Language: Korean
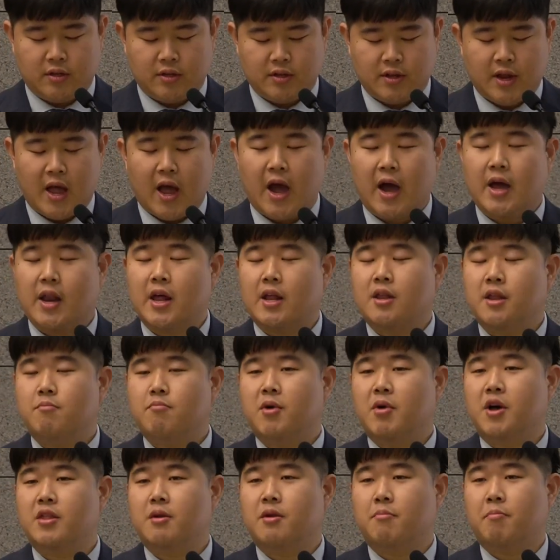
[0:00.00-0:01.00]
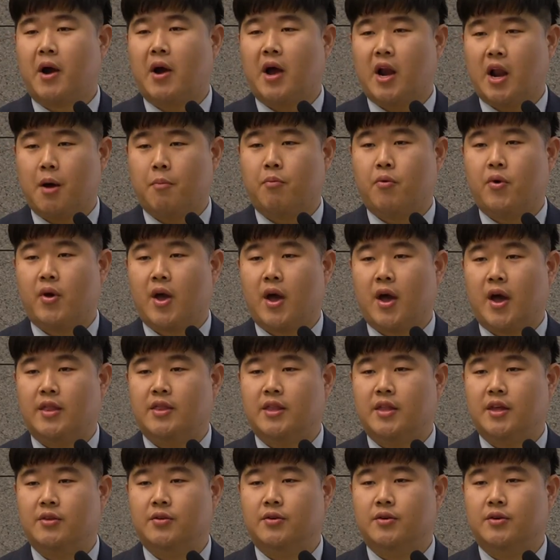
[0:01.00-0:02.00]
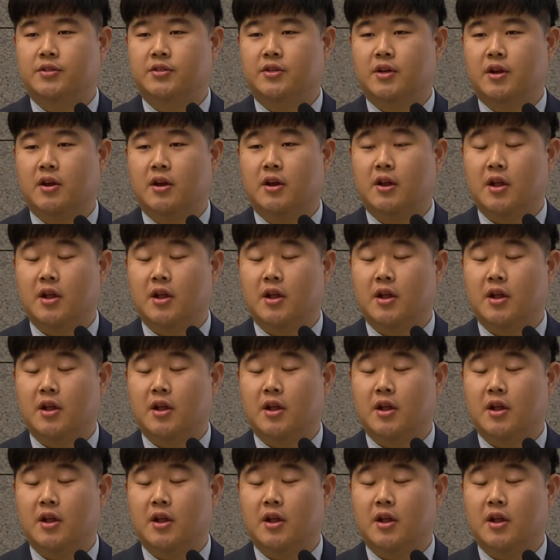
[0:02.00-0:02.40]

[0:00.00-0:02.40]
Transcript: 하나님만을 바라보야 한다는 것을